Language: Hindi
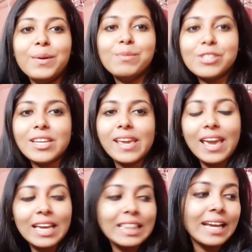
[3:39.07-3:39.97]
मुझे
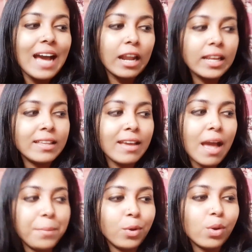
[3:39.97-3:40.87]
यही दिखानी थी
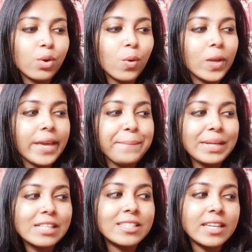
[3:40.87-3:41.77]
आप लोगों को कि
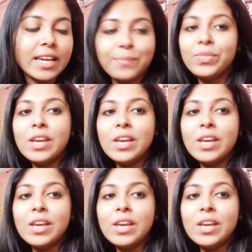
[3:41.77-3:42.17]
बच्चे